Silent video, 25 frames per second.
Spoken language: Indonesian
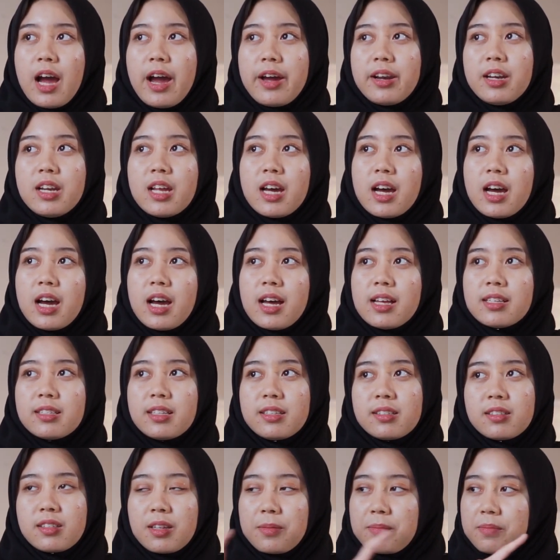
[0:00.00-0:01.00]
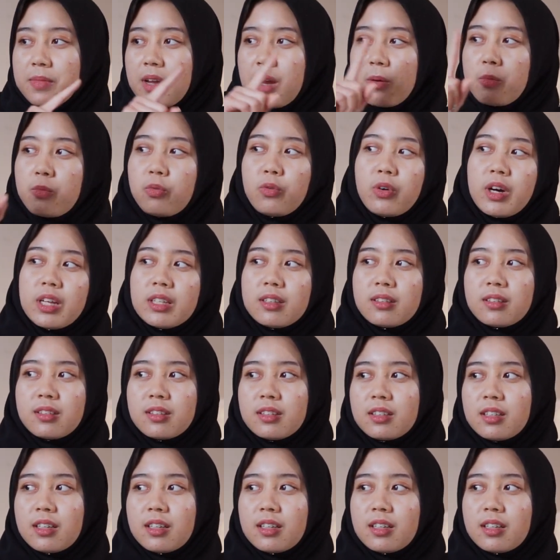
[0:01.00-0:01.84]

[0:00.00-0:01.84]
ada sistem yang buat